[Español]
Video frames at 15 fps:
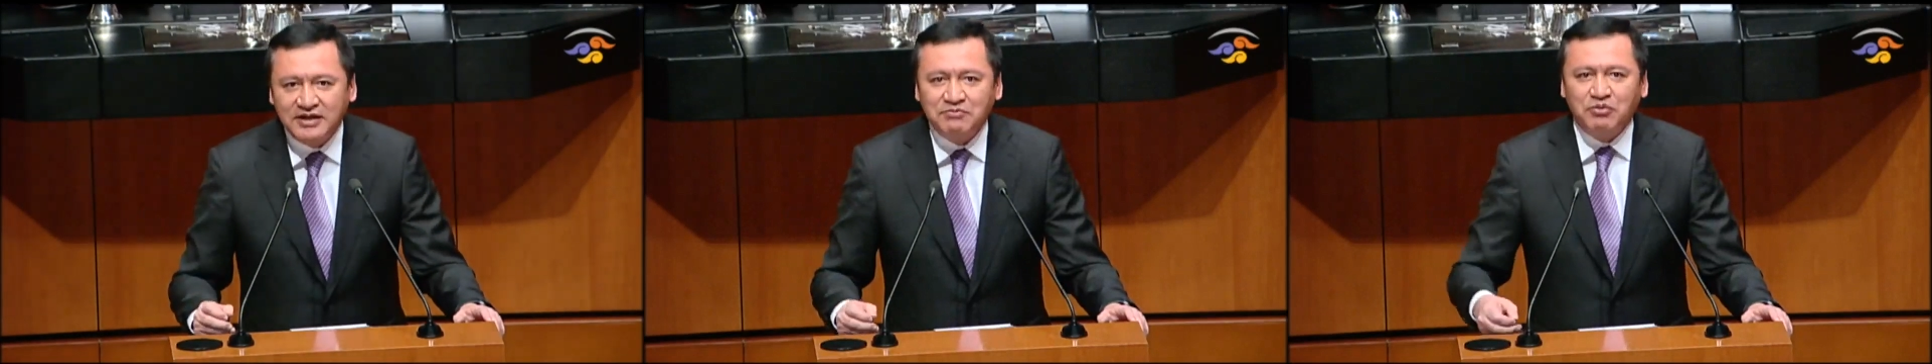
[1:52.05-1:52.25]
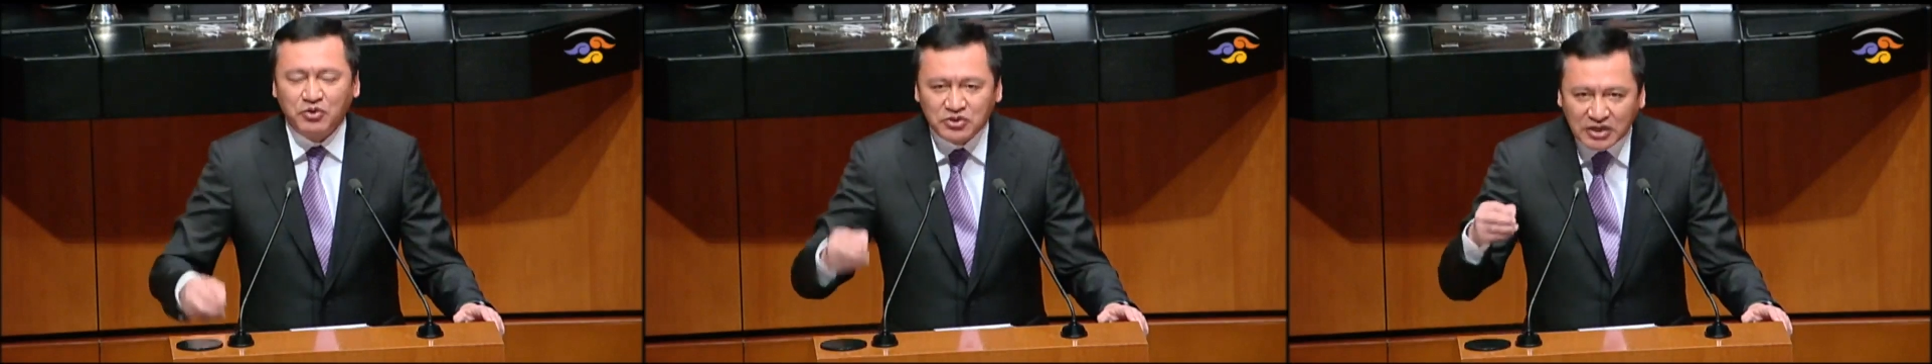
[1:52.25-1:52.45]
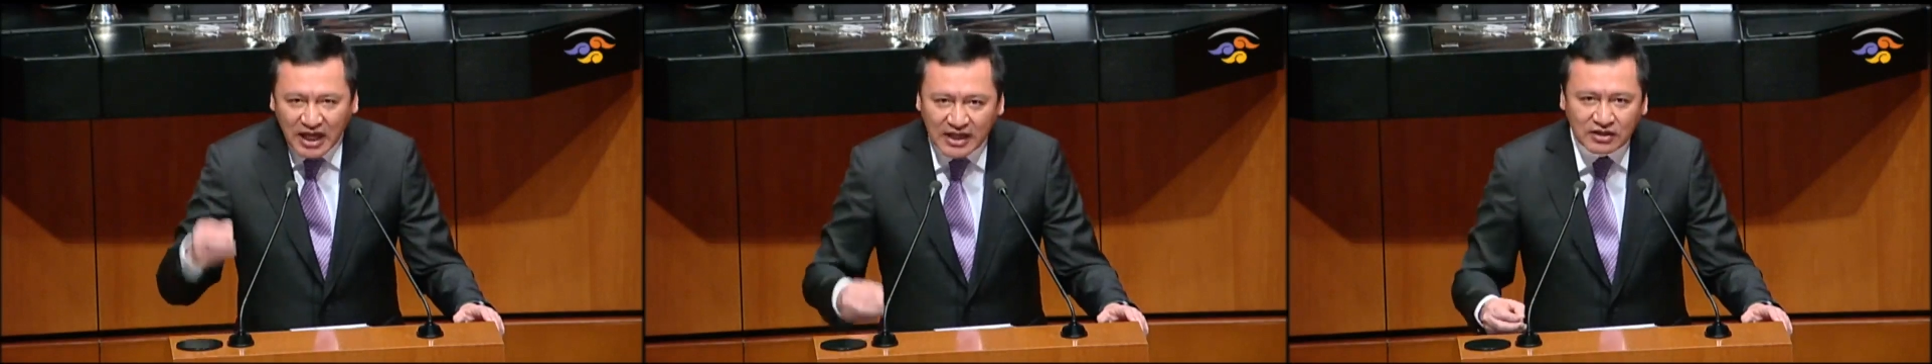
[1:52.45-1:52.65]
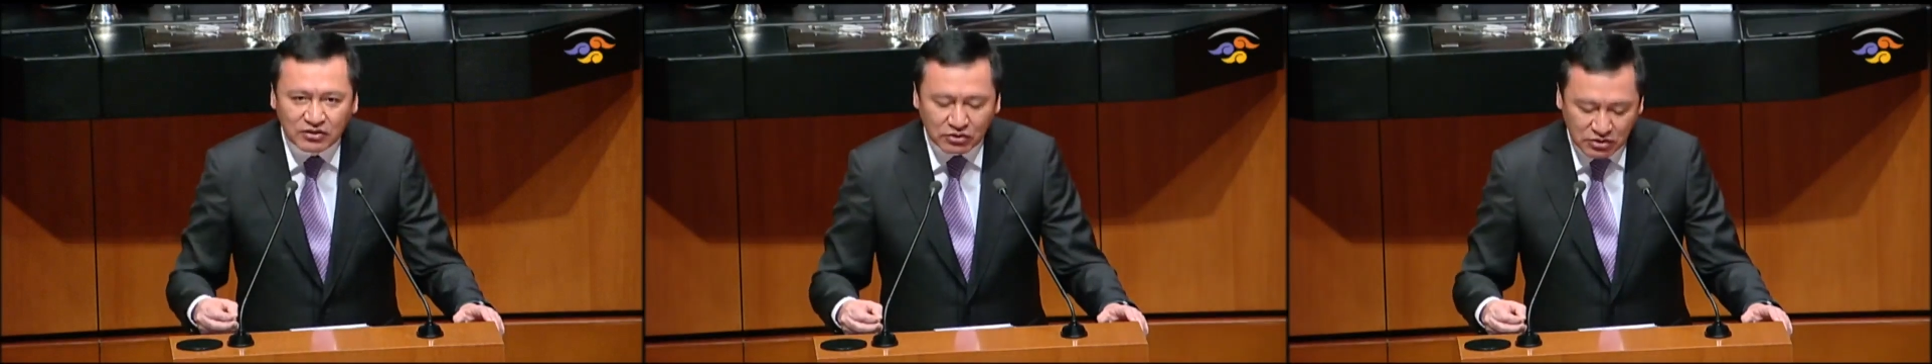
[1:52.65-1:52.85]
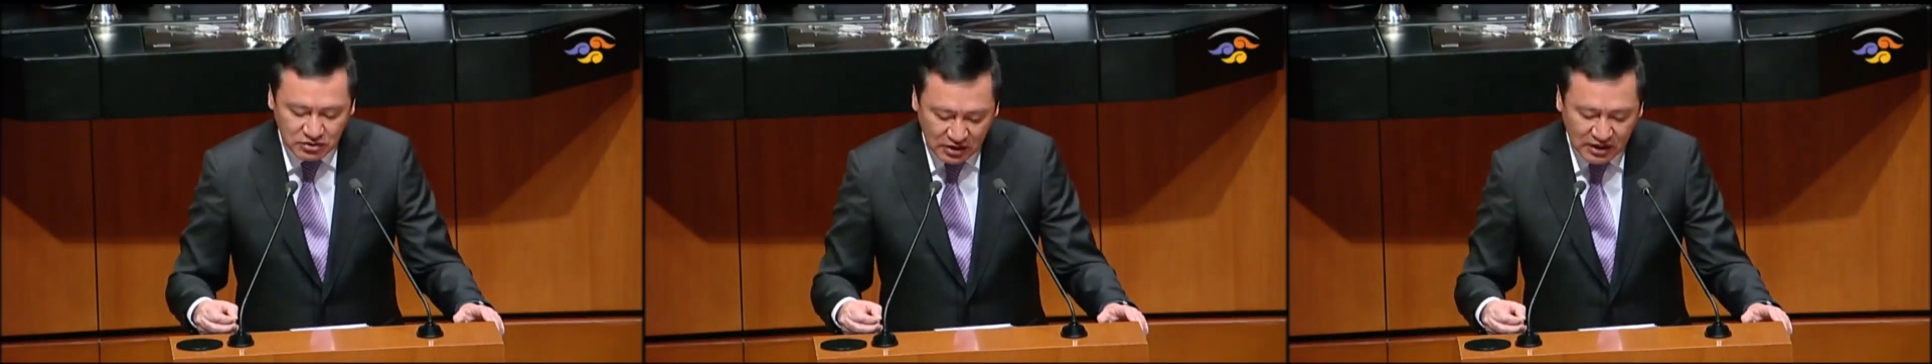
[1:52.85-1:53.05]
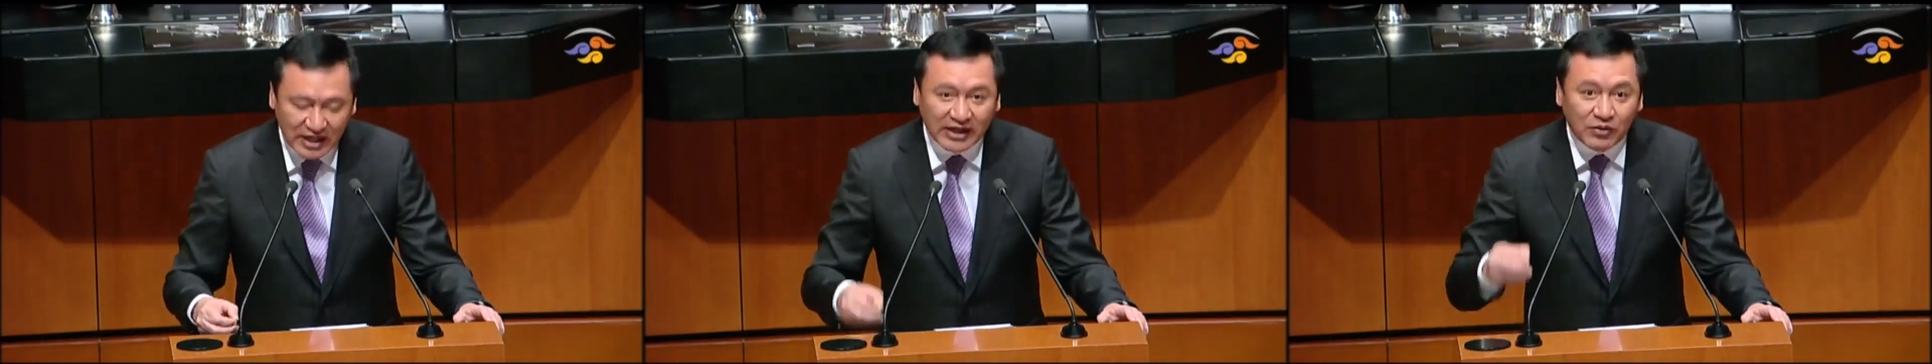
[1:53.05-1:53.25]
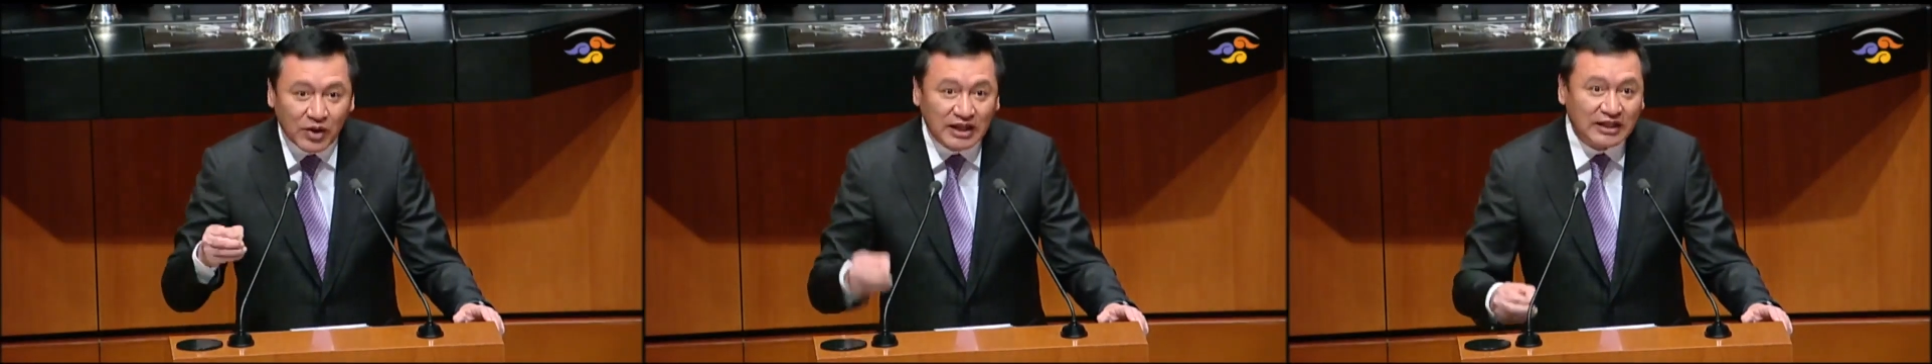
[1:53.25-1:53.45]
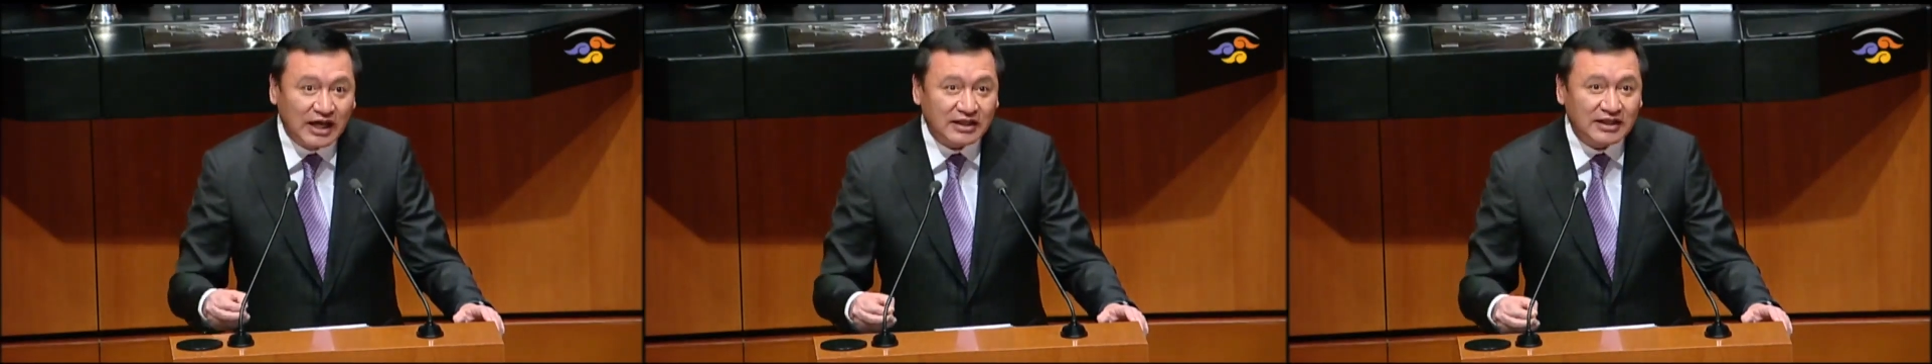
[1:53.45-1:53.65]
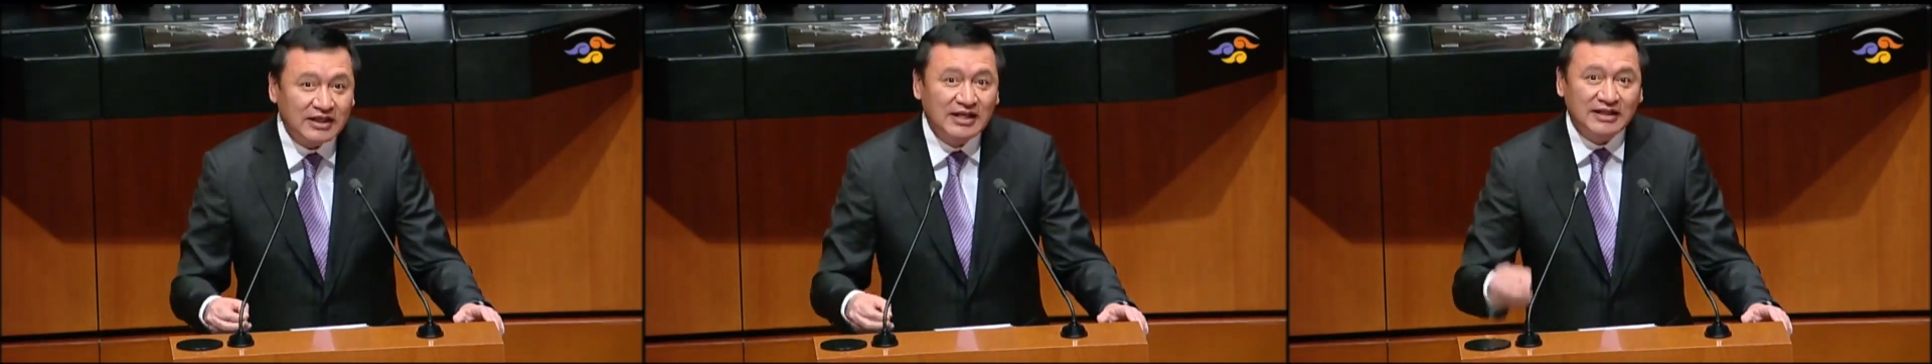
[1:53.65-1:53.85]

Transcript: buscando la igualdad